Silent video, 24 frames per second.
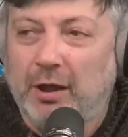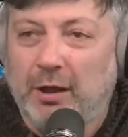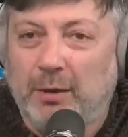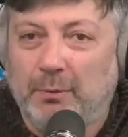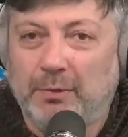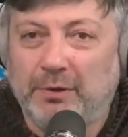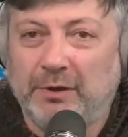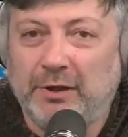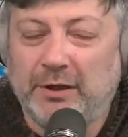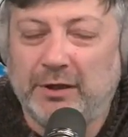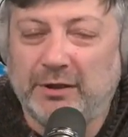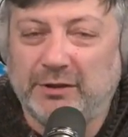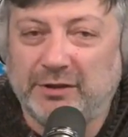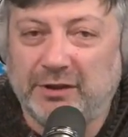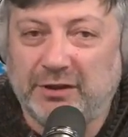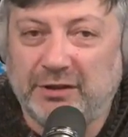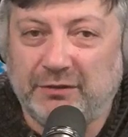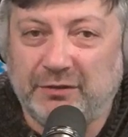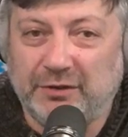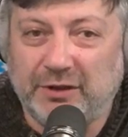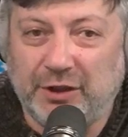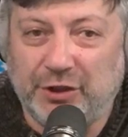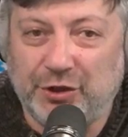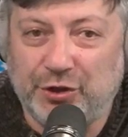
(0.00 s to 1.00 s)
Мы, наверное, с
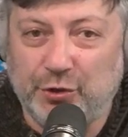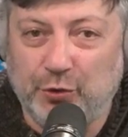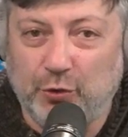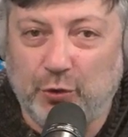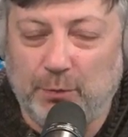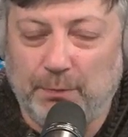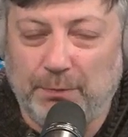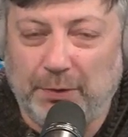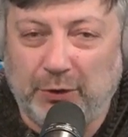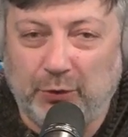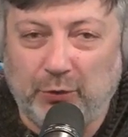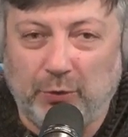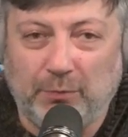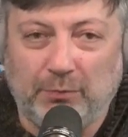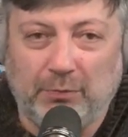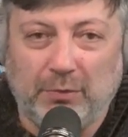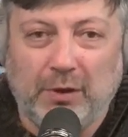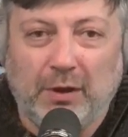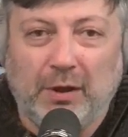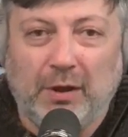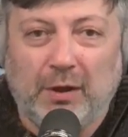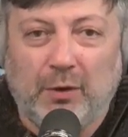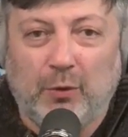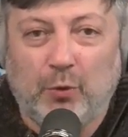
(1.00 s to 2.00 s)
этого начнем, потом
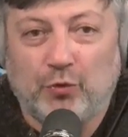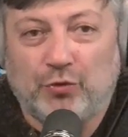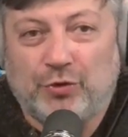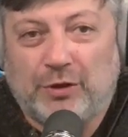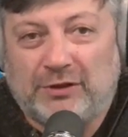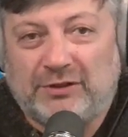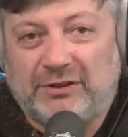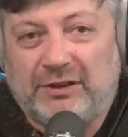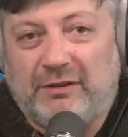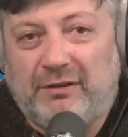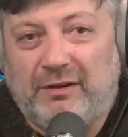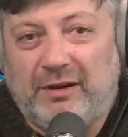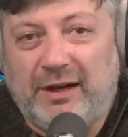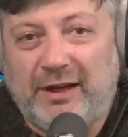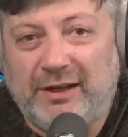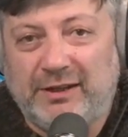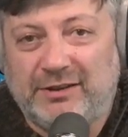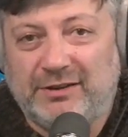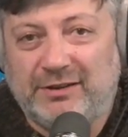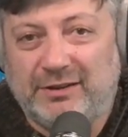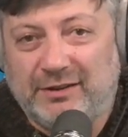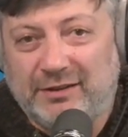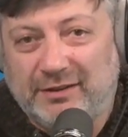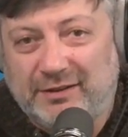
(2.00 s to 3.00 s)
уже
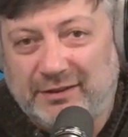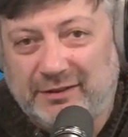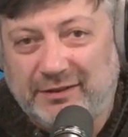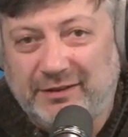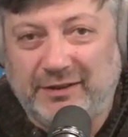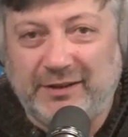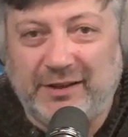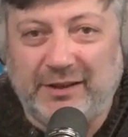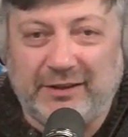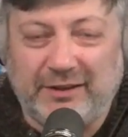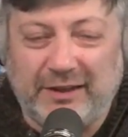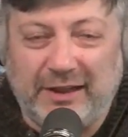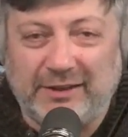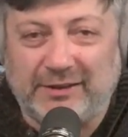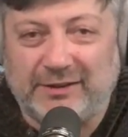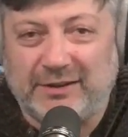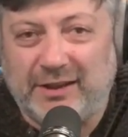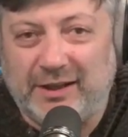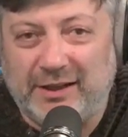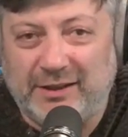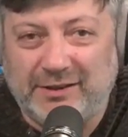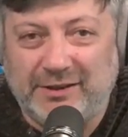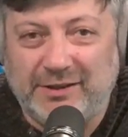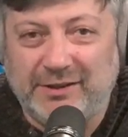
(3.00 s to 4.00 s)
оставаясь э, на
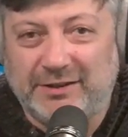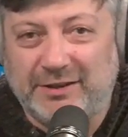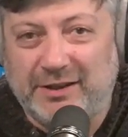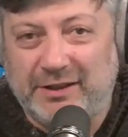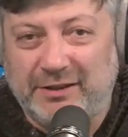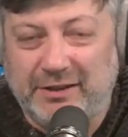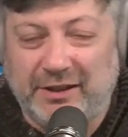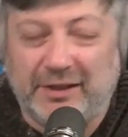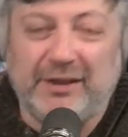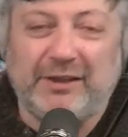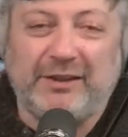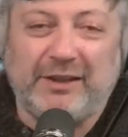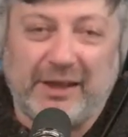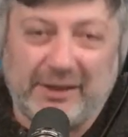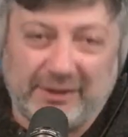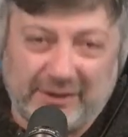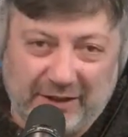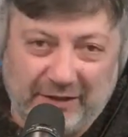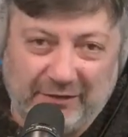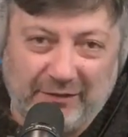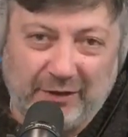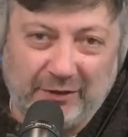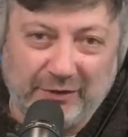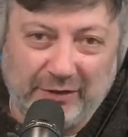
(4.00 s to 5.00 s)
китайско-российской, на
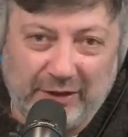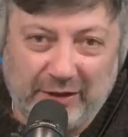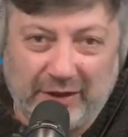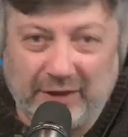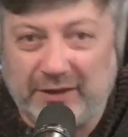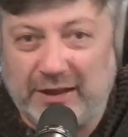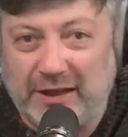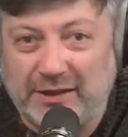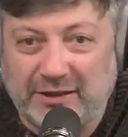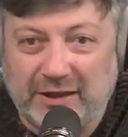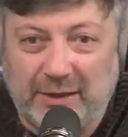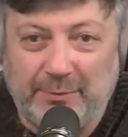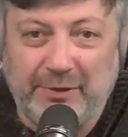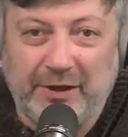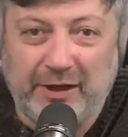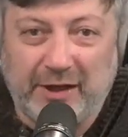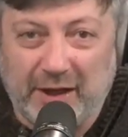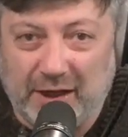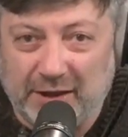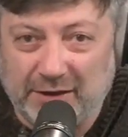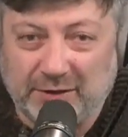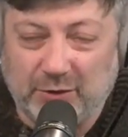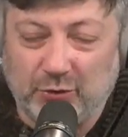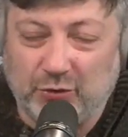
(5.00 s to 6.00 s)
китайской волне,
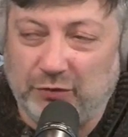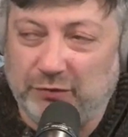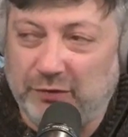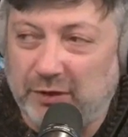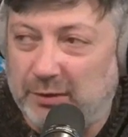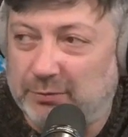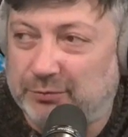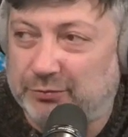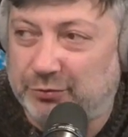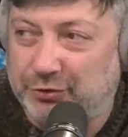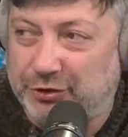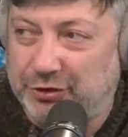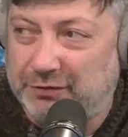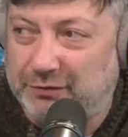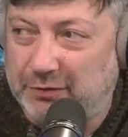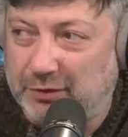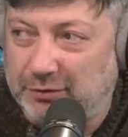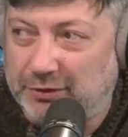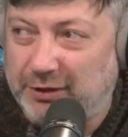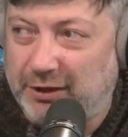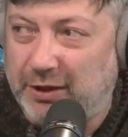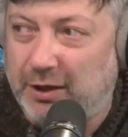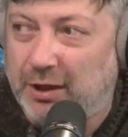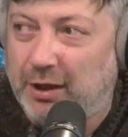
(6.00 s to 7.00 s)
китайско-американской уже в данном случае
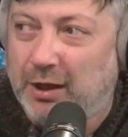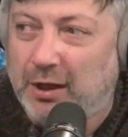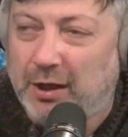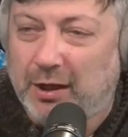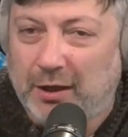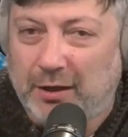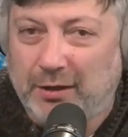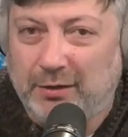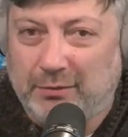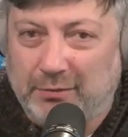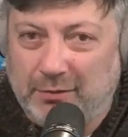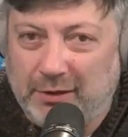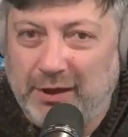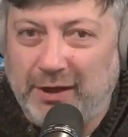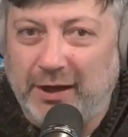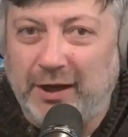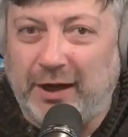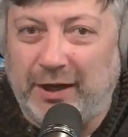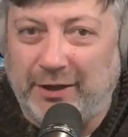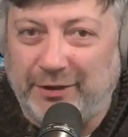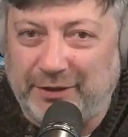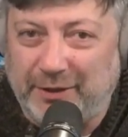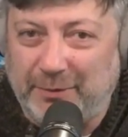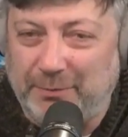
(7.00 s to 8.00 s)
волне,
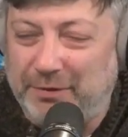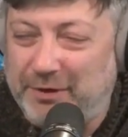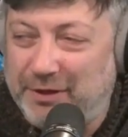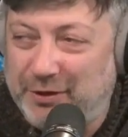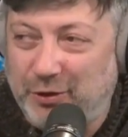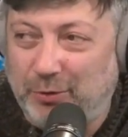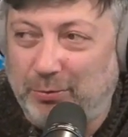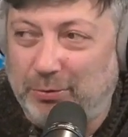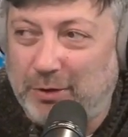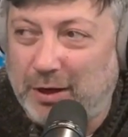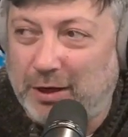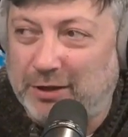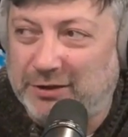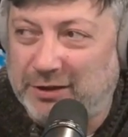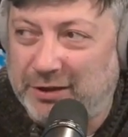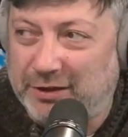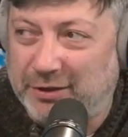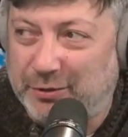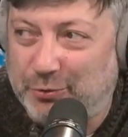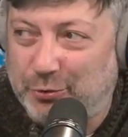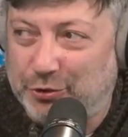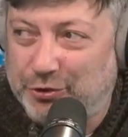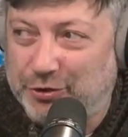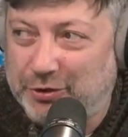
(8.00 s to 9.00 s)
элегантно перейдем, как Александр
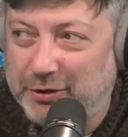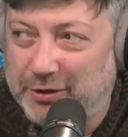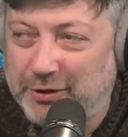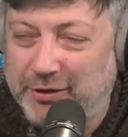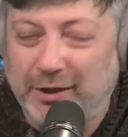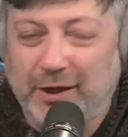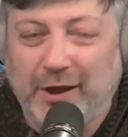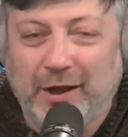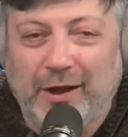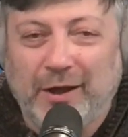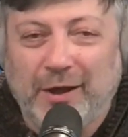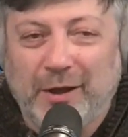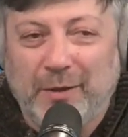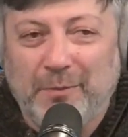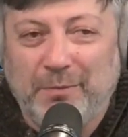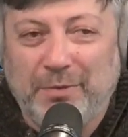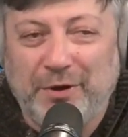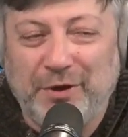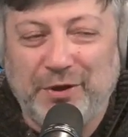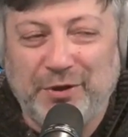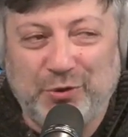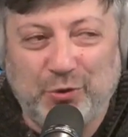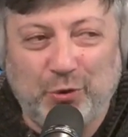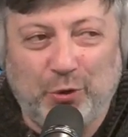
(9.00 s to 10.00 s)
Григорьевич говорит,
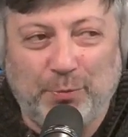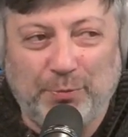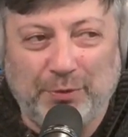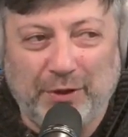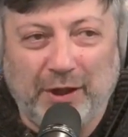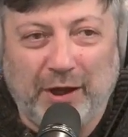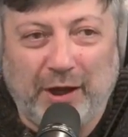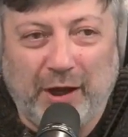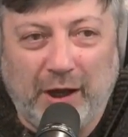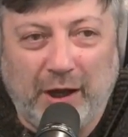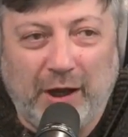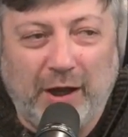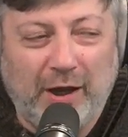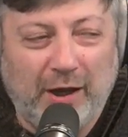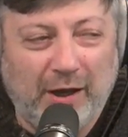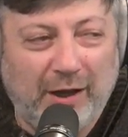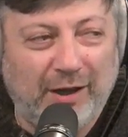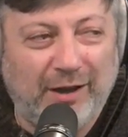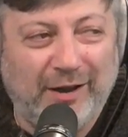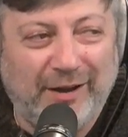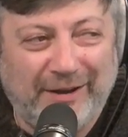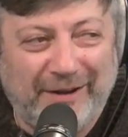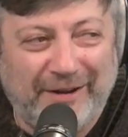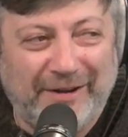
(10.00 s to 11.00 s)
перейдем на
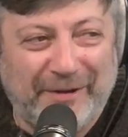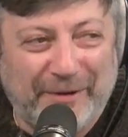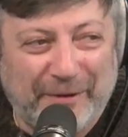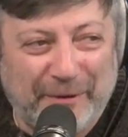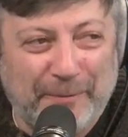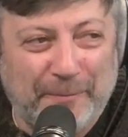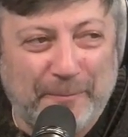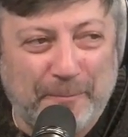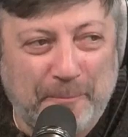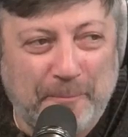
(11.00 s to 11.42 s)
э,